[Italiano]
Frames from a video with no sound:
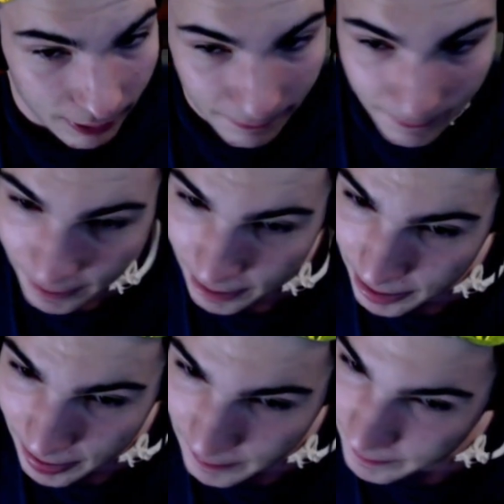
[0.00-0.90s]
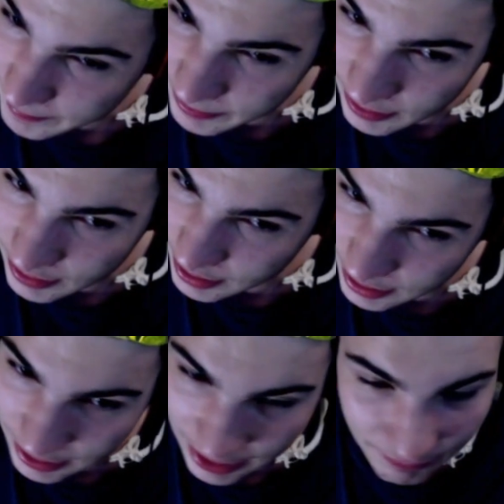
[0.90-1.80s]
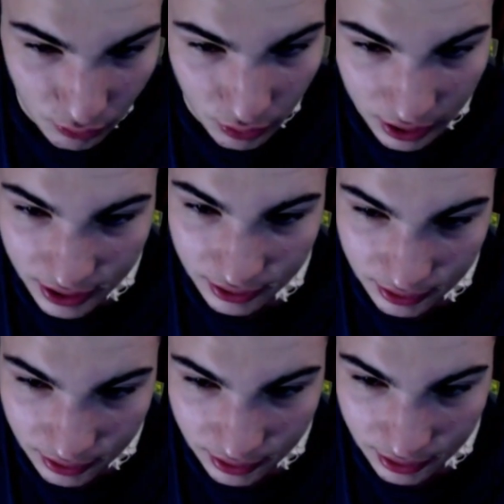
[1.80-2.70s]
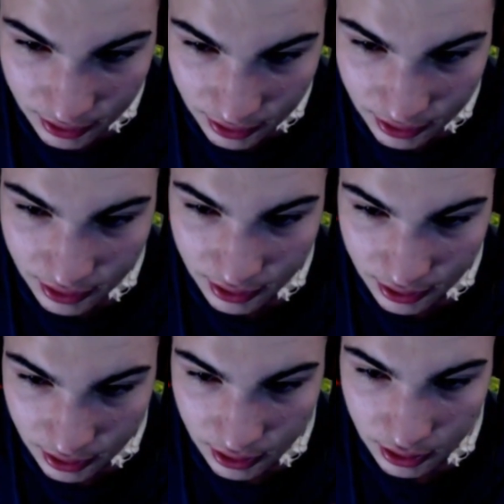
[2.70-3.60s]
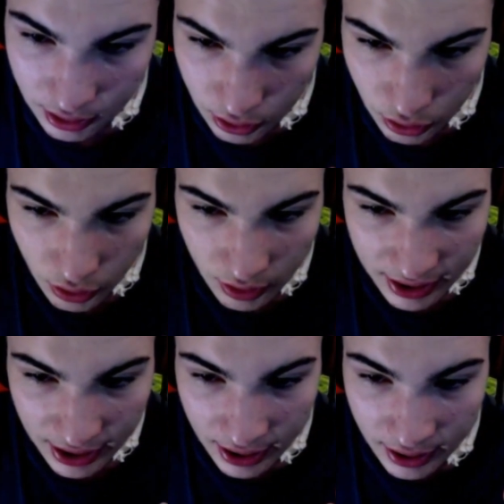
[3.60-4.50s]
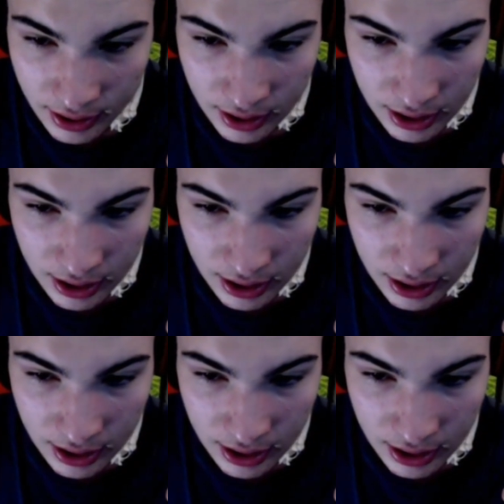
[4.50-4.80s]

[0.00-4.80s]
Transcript: Ah, io lavoro, cioè sono Lavori? in attesa. Ok.